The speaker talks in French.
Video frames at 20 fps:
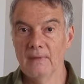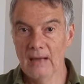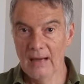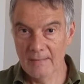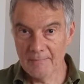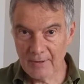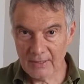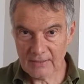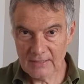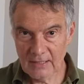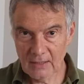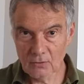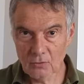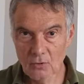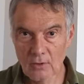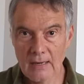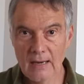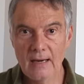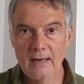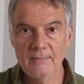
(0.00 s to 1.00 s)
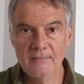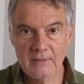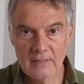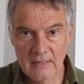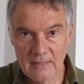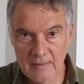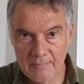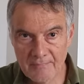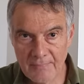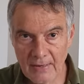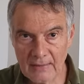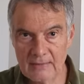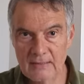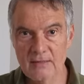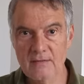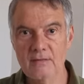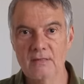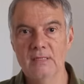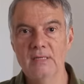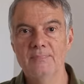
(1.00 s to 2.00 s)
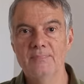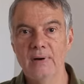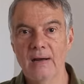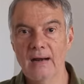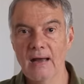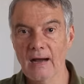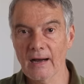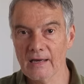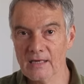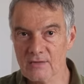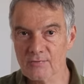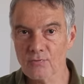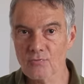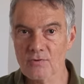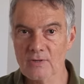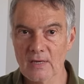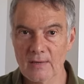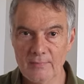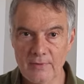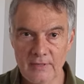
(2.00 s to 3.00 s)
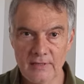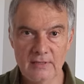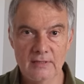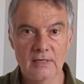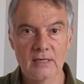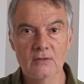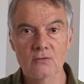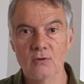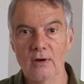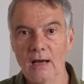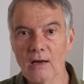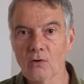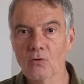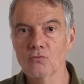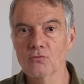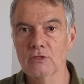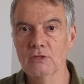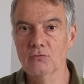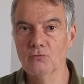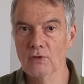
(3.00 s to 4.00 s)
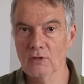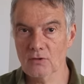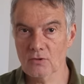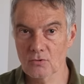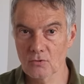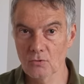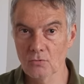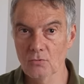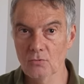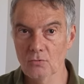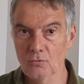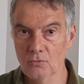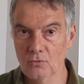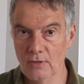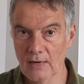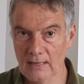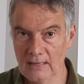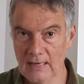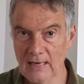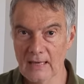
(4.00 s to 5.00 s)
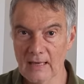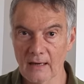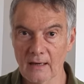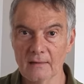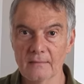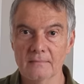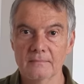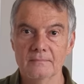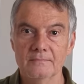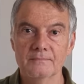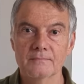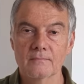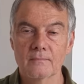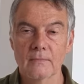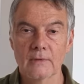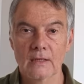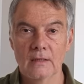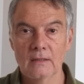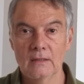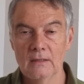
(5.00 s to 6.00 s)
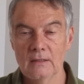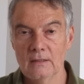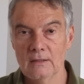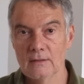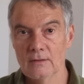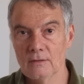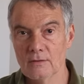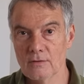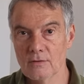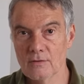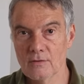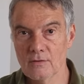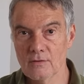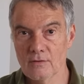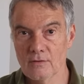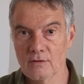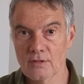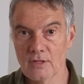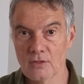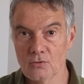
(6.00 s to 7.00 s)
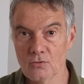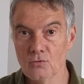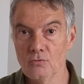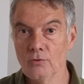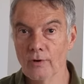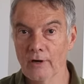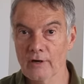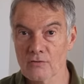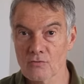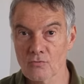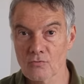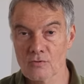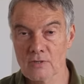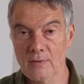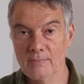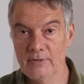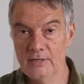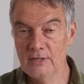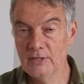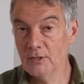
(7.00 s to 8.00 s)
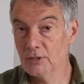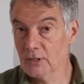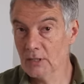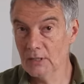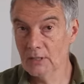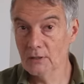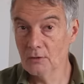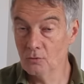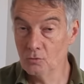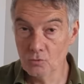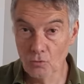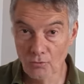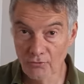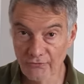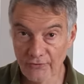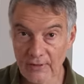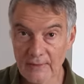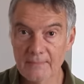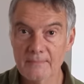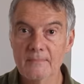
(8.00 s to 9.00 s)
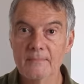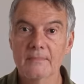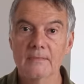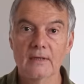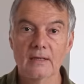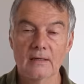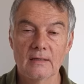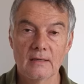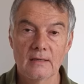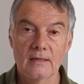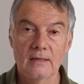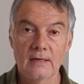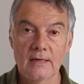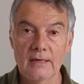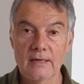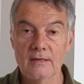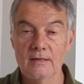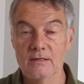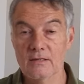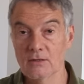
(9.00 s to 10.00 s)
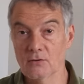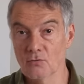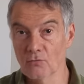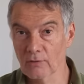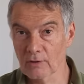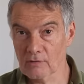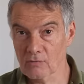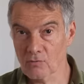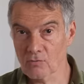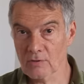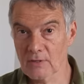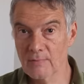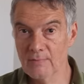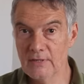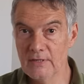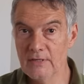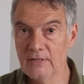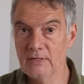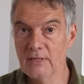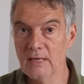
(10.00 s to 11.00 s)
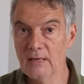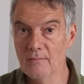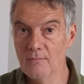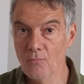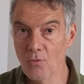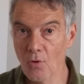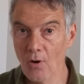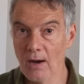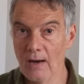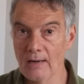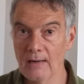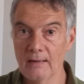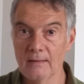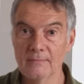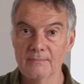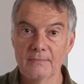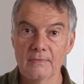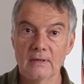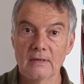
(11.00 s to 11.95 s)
À partir de là, ils participent à la responsabilité de la continuation de la guerre. C'est une responsabilité de fait et c'est une responsabilité morale.